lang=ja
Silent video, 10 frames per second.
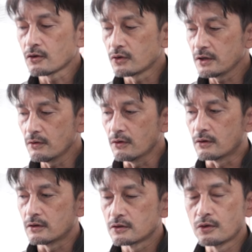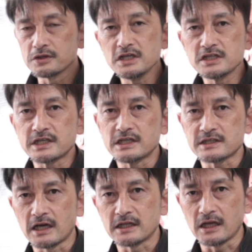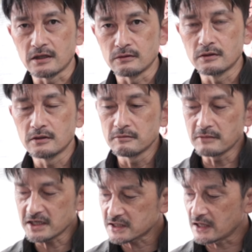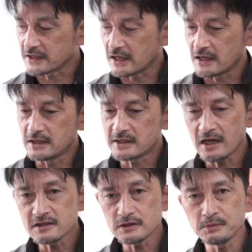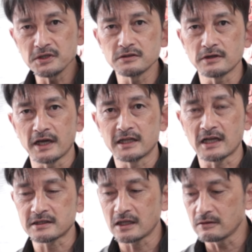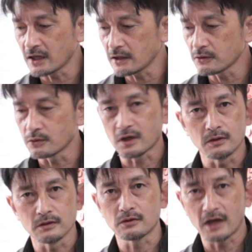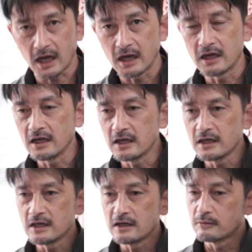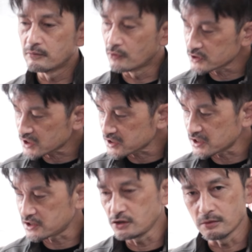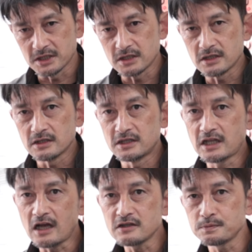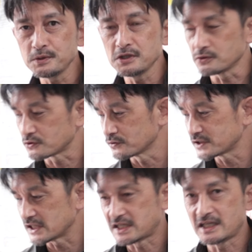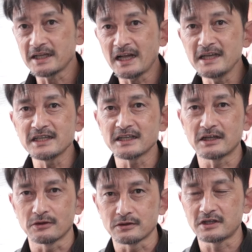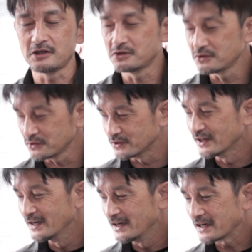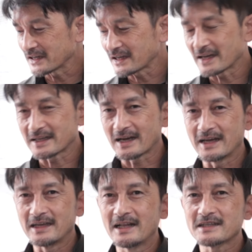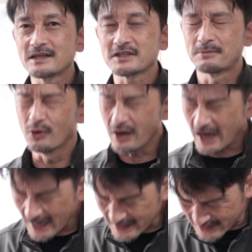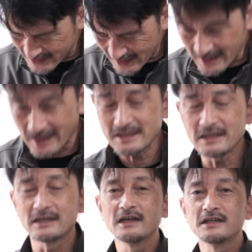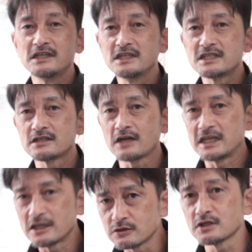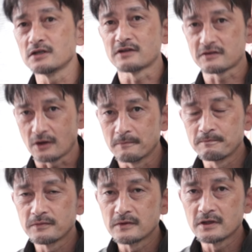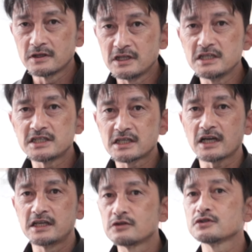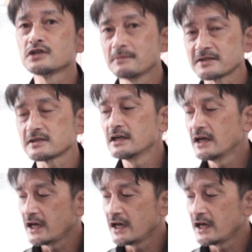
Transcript: これをご認識されている。ましてやね、リターンスプリングがへたってるからどうこうとか、もしかして塩見、リターンスプリングの存在知らないんじゃねえのっていう方々がいらっしゃいました。もう明らかに認識が低すぎるんですよ。認識が低すぎます。